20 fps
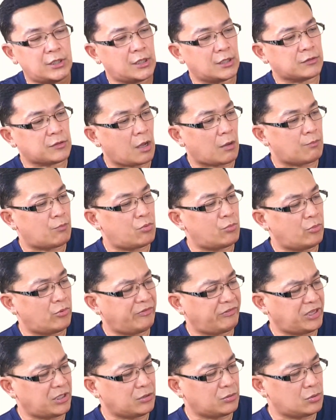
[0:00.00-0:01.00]
ng takbo mo
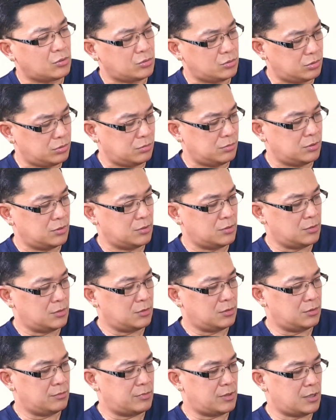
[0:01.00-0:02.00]
rito.
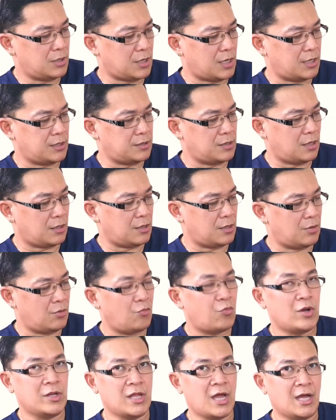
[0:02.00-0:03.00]
Diba? Kahit naka
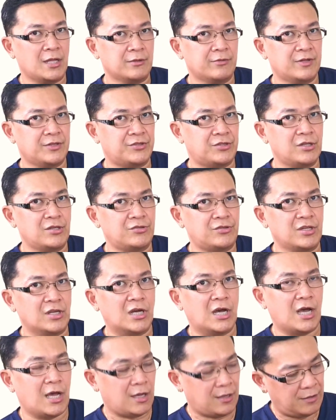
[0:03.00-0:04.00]
100cc
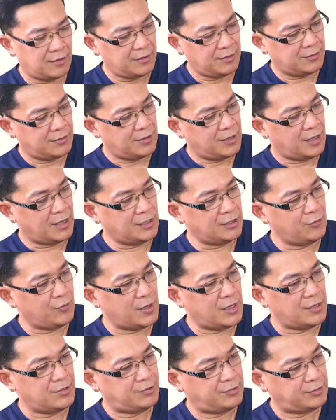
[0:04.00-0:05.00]
ka.
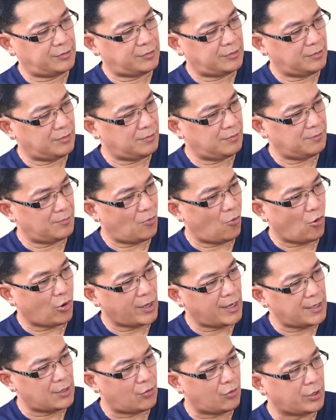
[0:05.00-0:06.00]
Anyways,
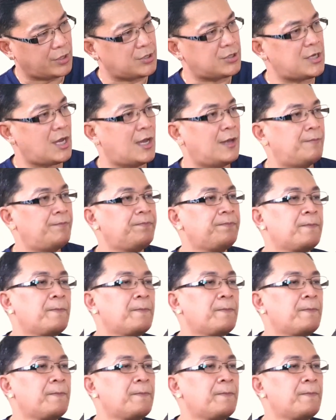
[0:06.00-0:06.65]
okay, okay siya.